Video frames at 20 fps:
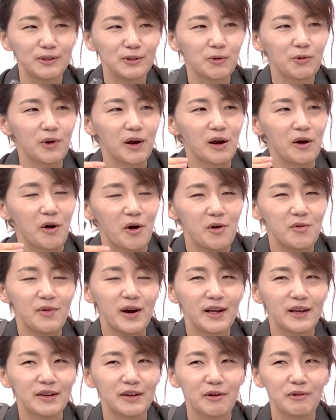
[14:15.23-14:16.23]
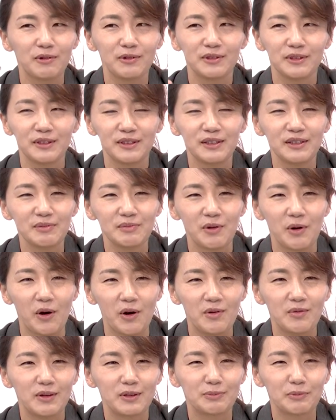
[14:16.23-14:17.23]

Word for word: 속가가 얼마인 경우는 뭐 얼마,